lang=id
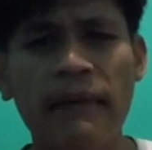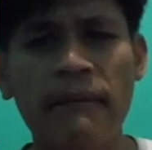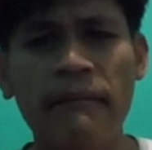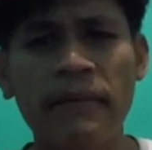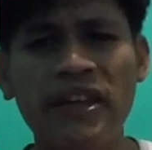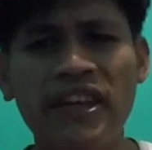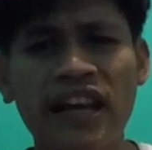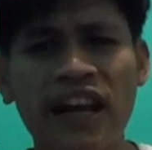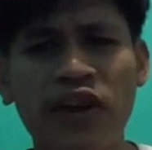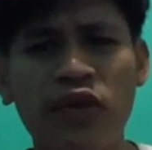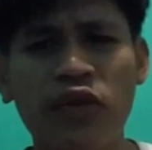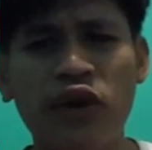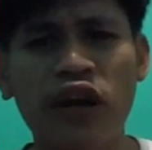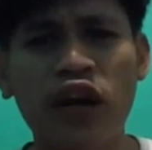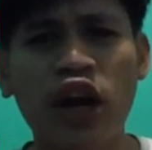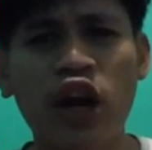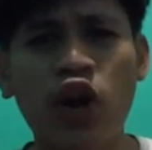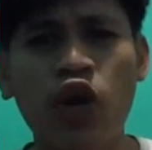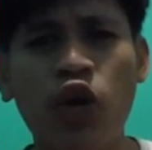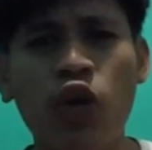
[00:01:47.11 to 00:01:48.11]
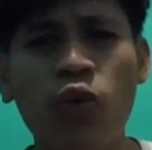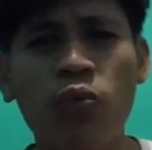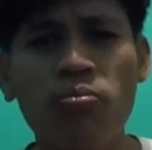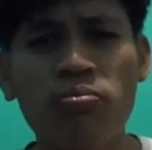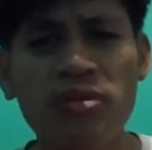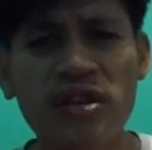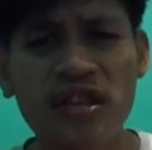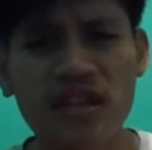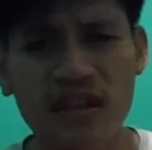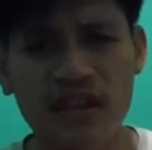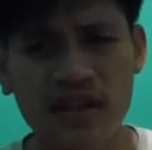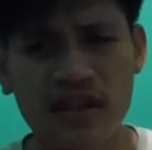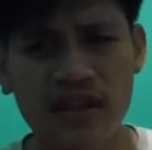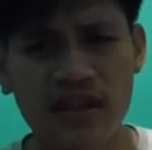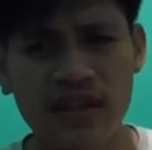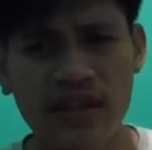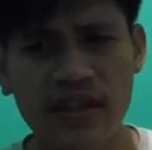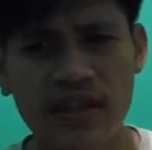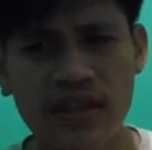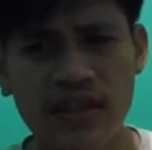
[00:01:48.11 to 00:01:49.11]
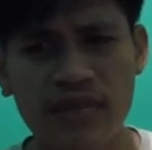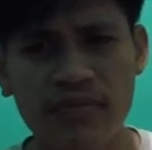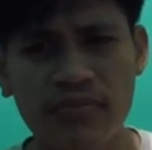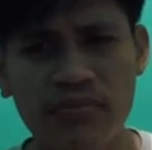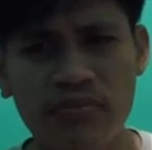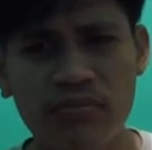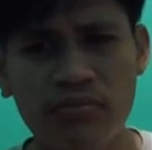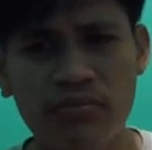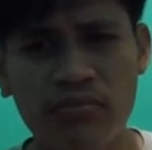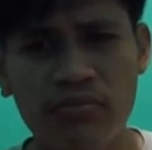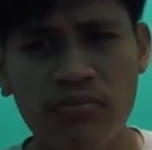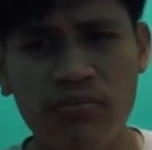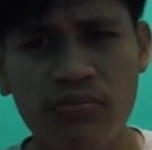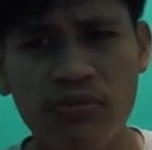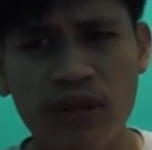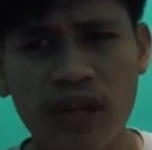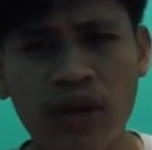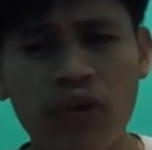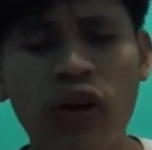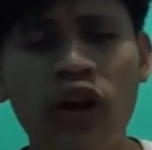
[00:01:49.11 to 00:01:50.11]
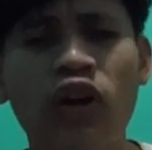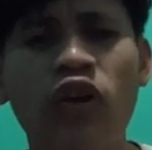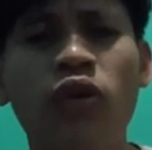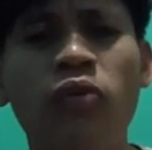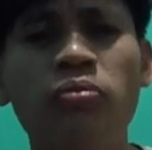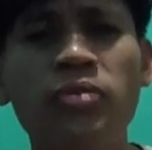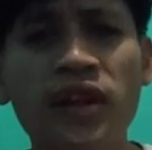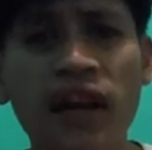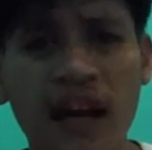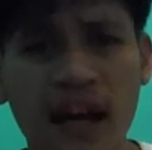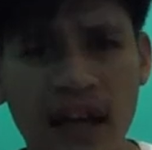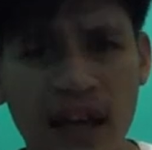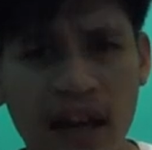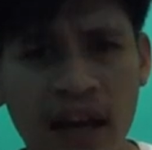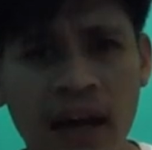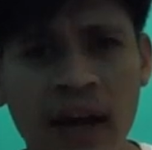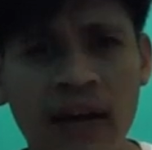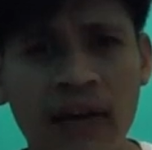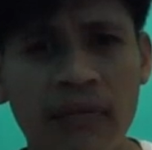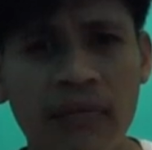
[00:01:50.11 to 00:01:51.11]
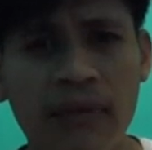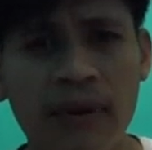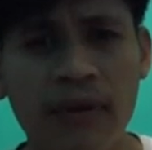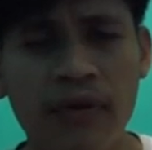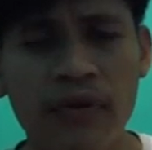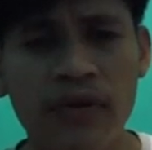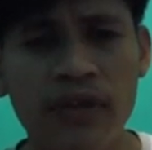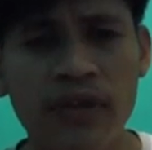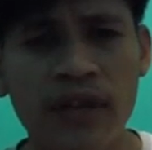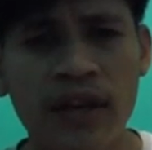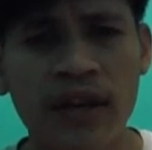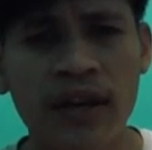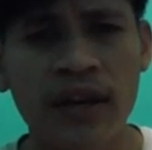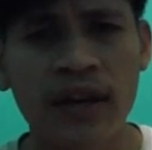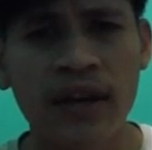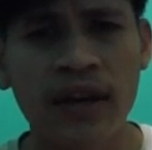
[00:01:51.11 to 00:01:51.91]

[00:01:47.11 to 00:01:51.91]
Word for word: menyalurkan hobi menyalurkan hobi lah ya bagusnya